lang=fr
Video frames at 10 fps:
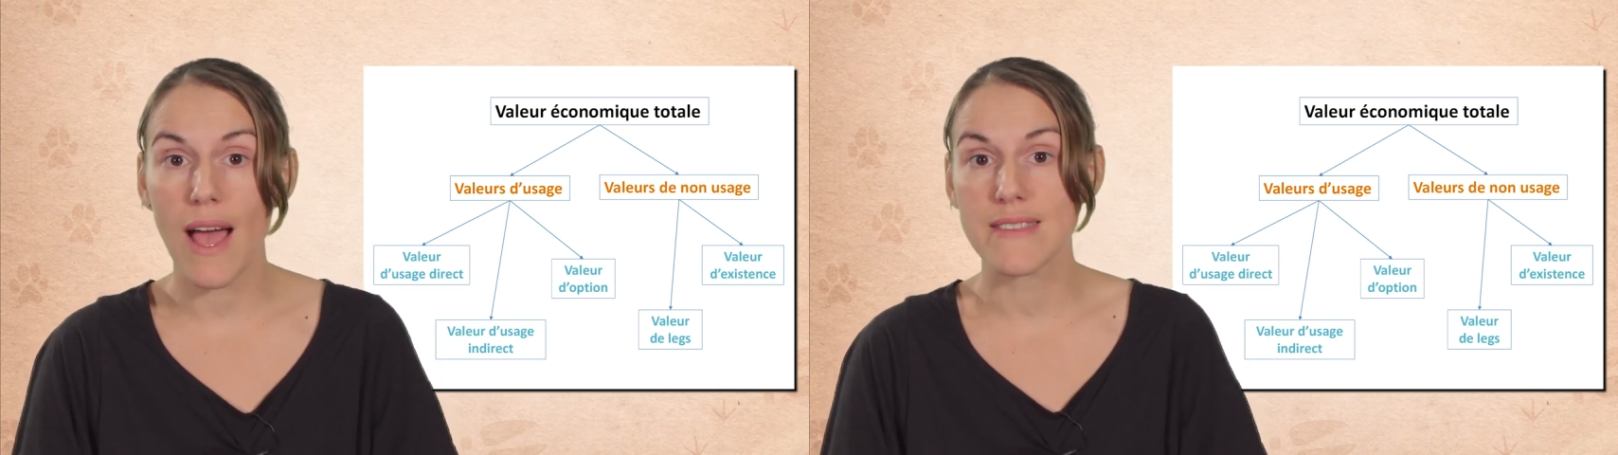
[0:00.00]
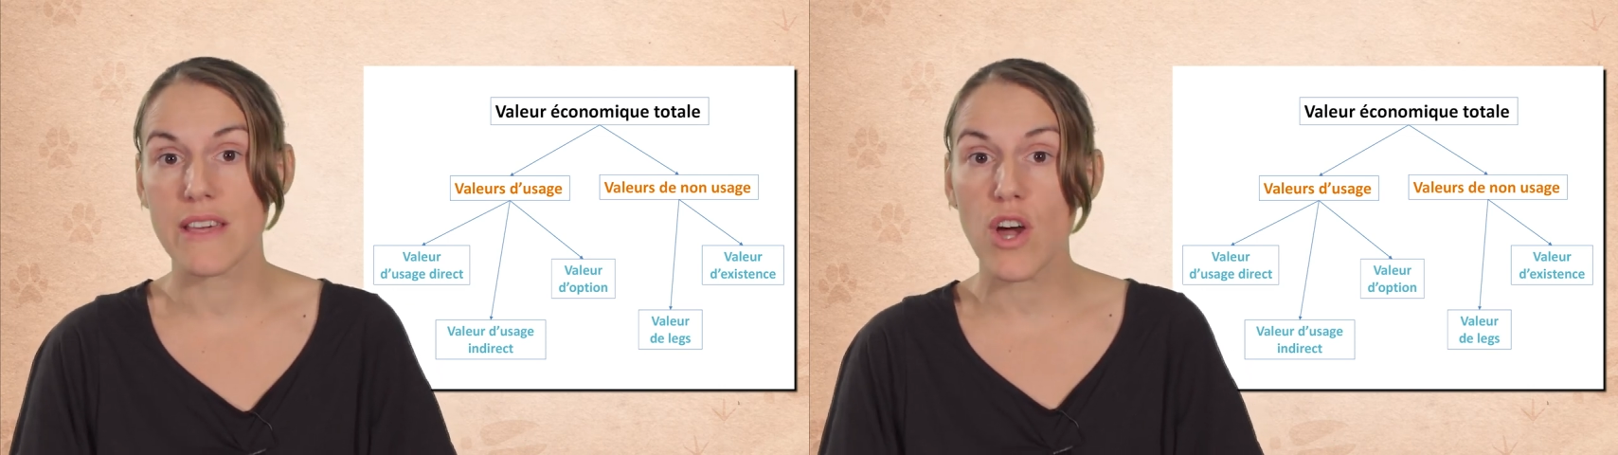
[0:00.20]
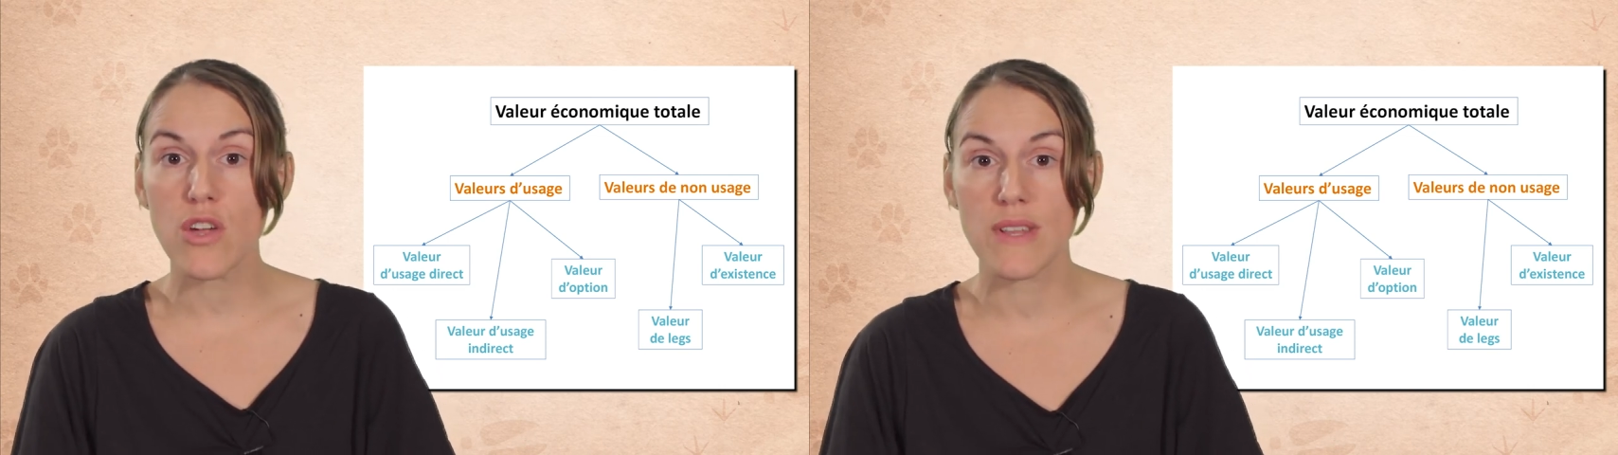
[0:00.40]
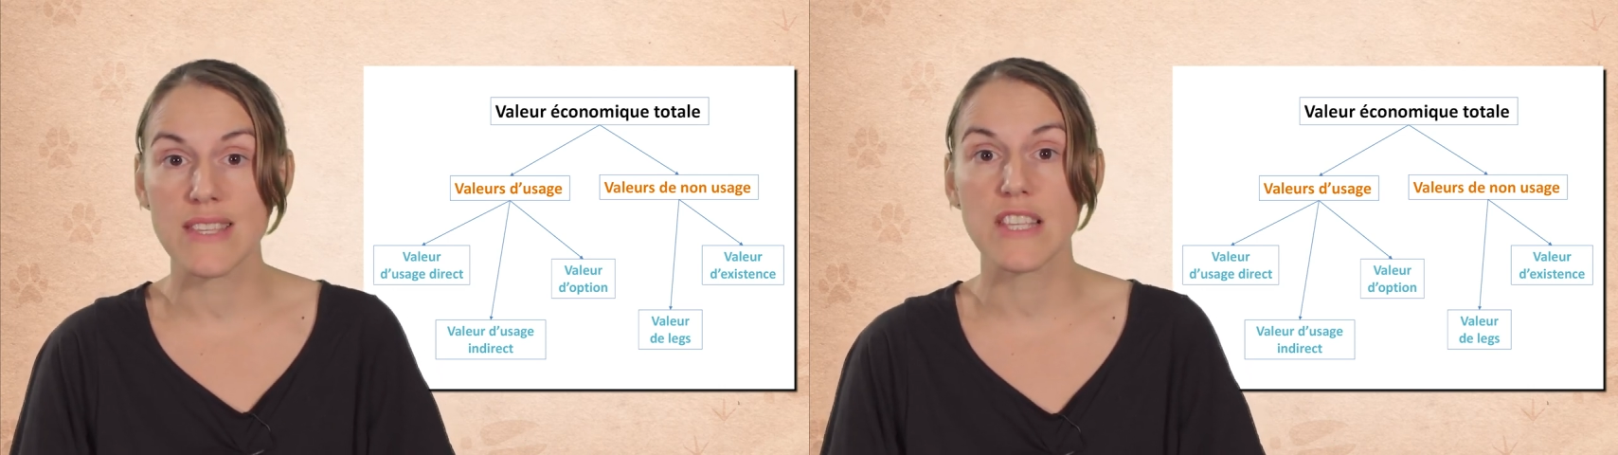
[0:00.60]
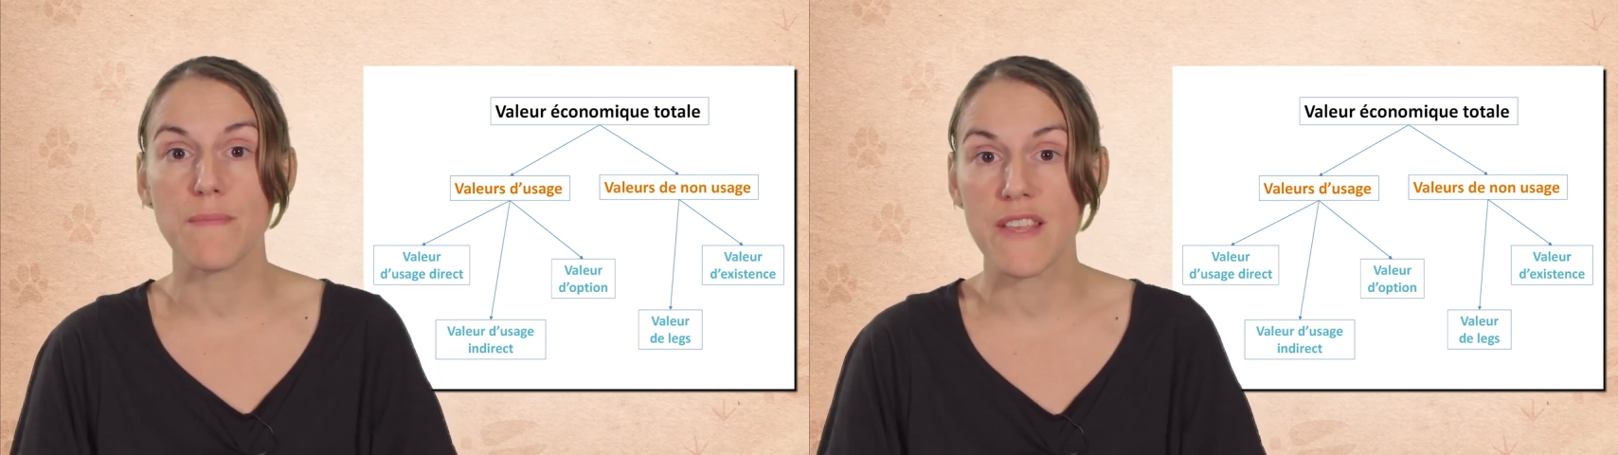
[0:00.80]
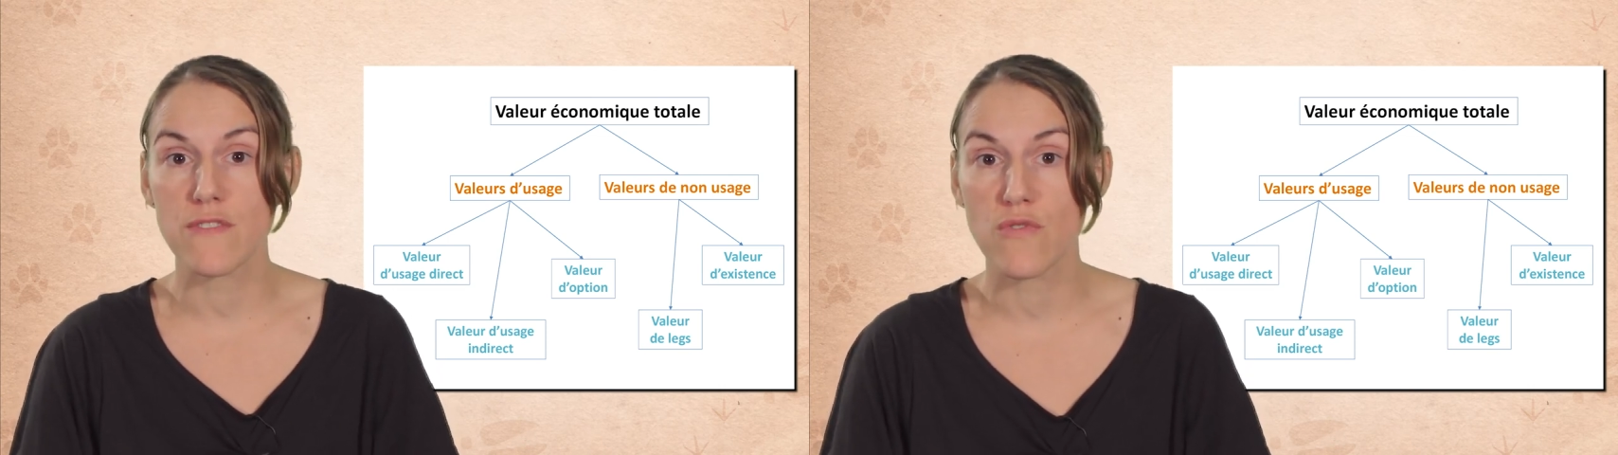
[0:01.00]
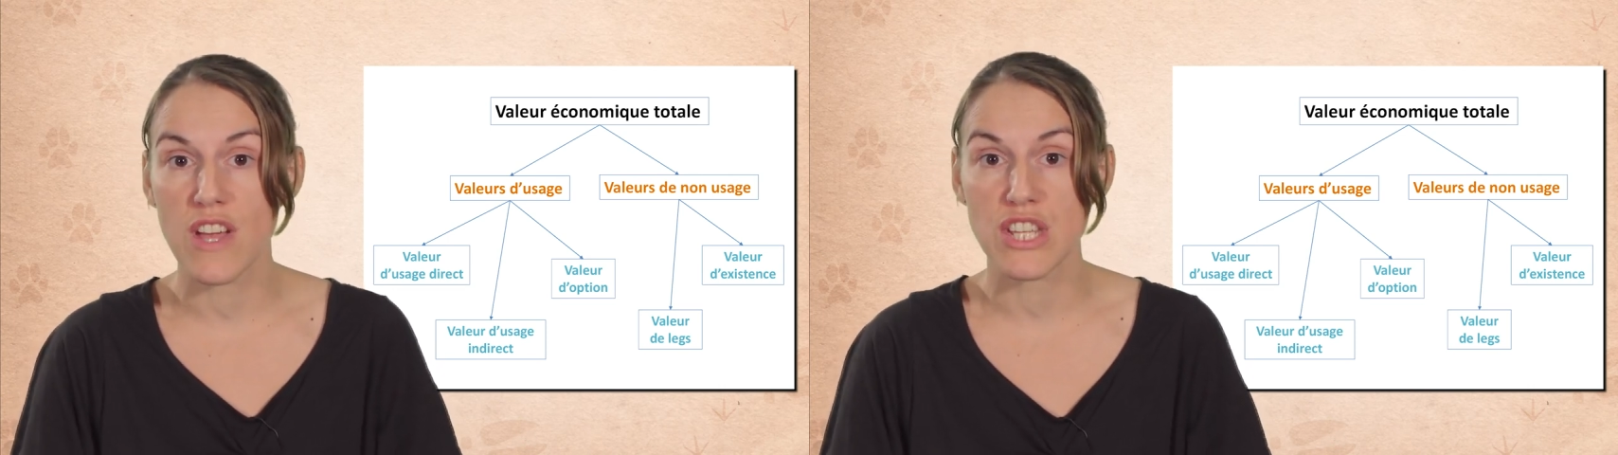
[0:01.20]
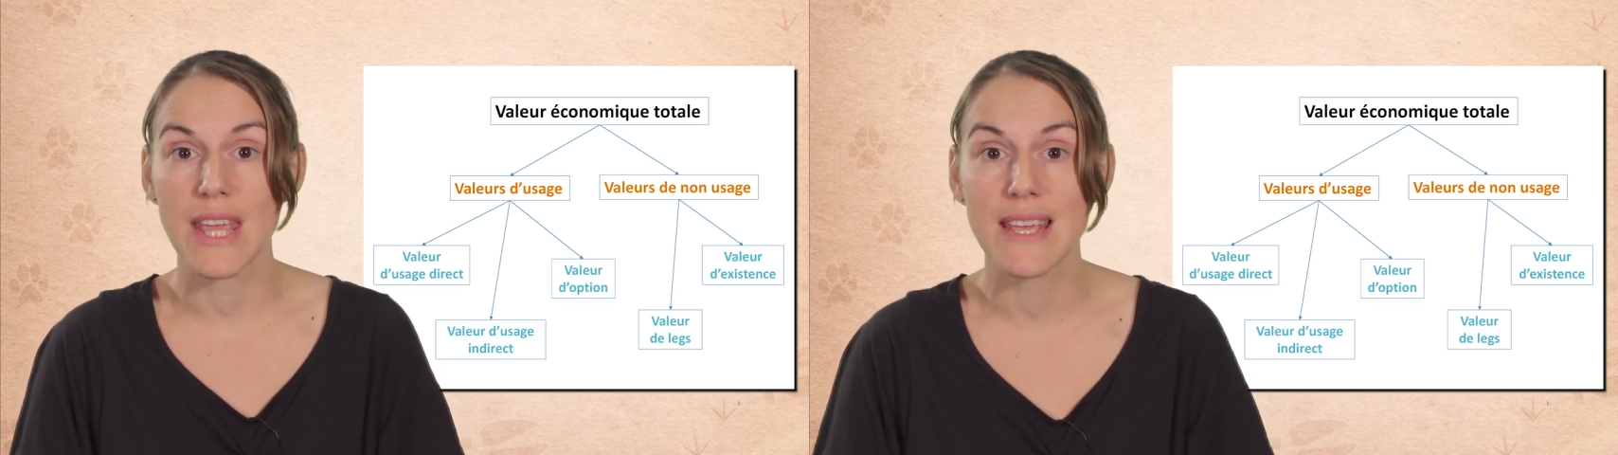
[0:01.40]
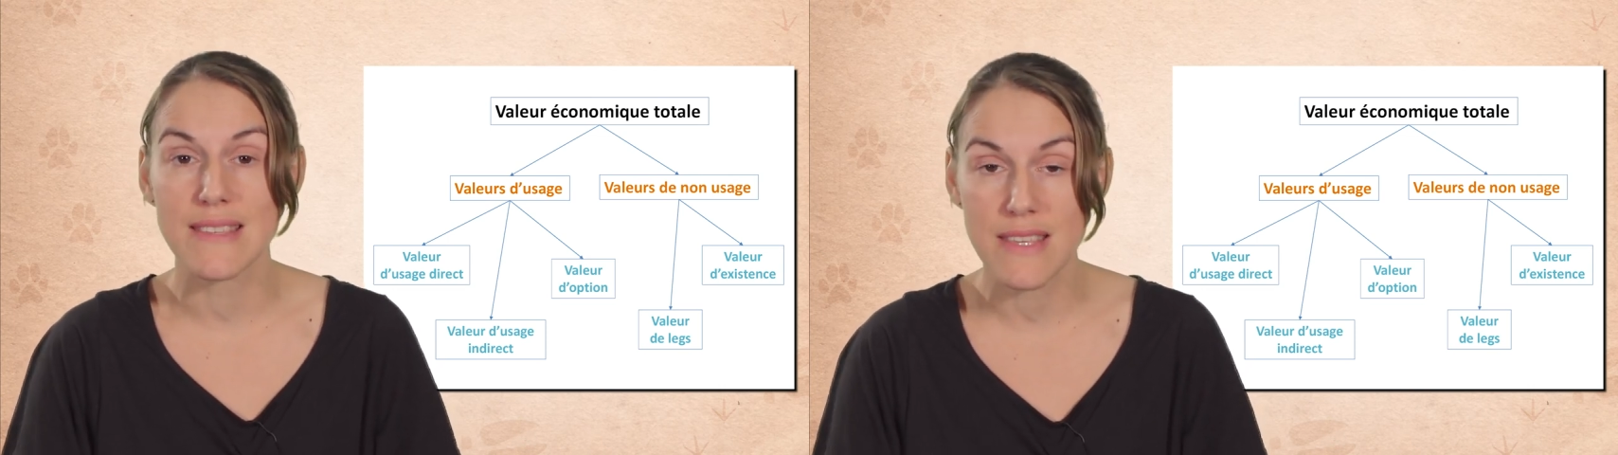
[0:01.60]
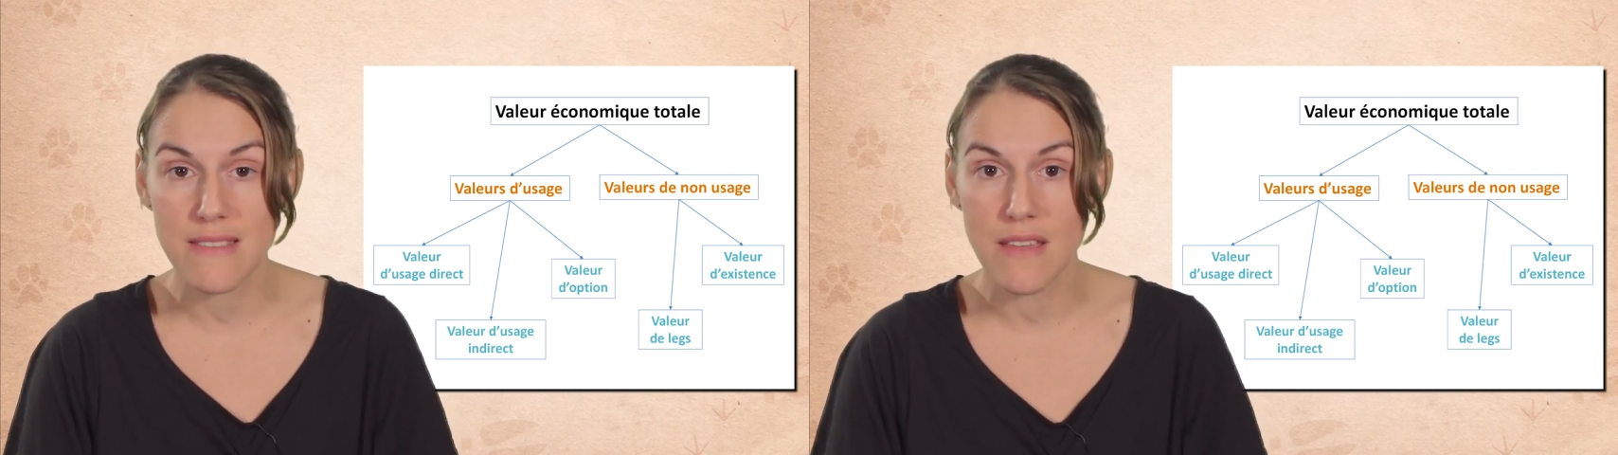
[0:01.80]
à savoir que les espèces sauvages
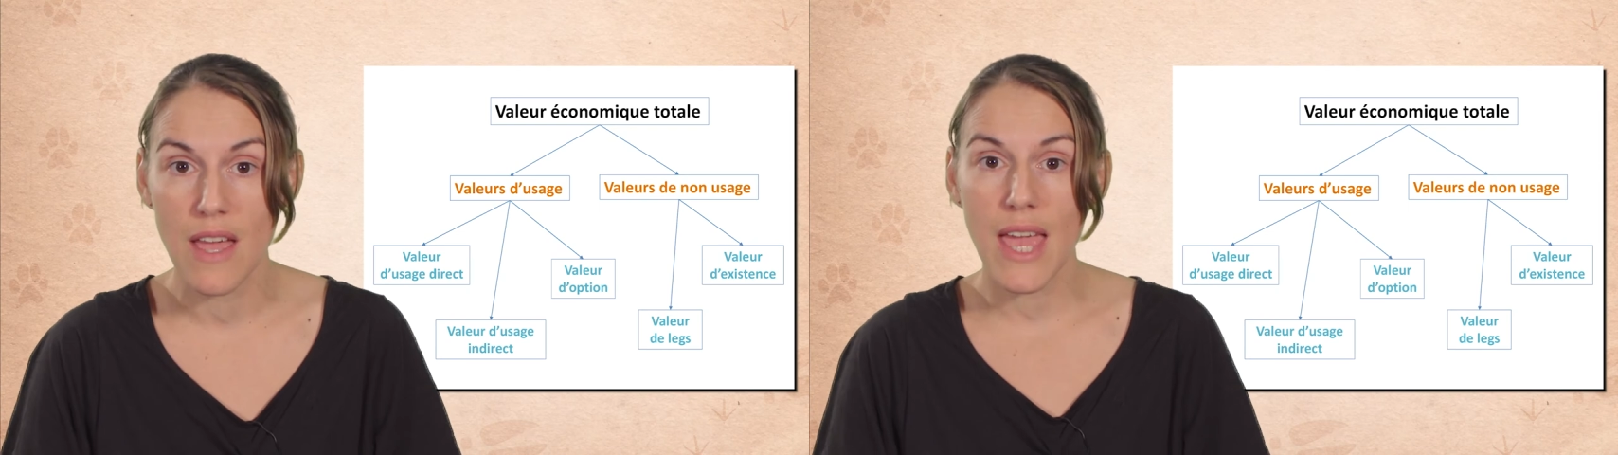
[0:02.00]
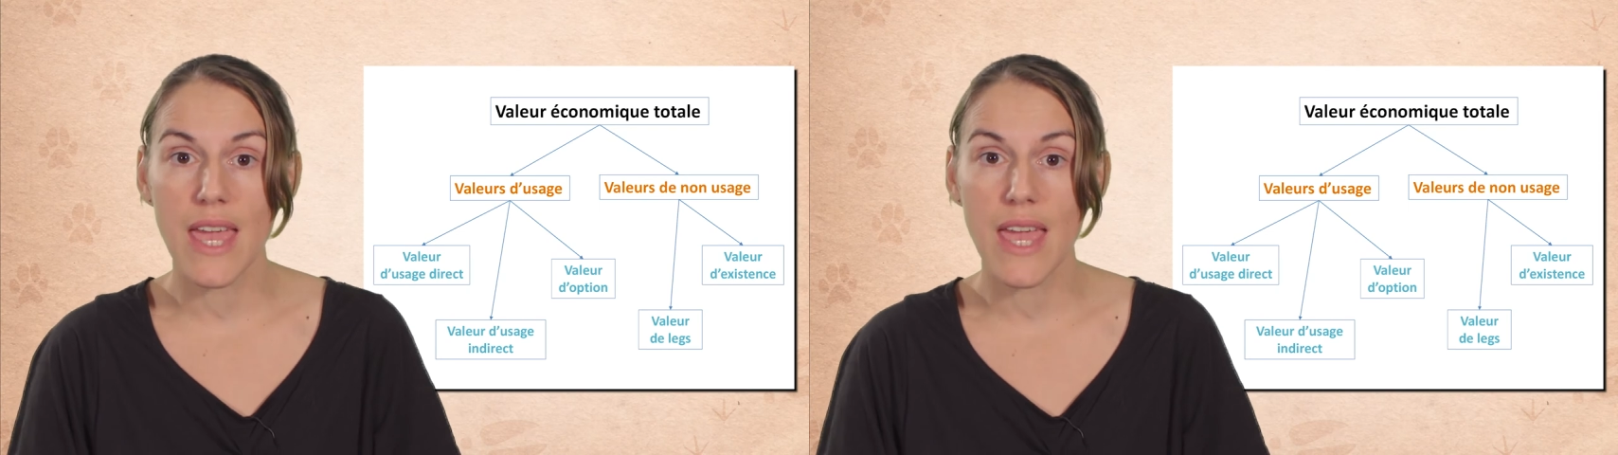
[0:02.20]
existent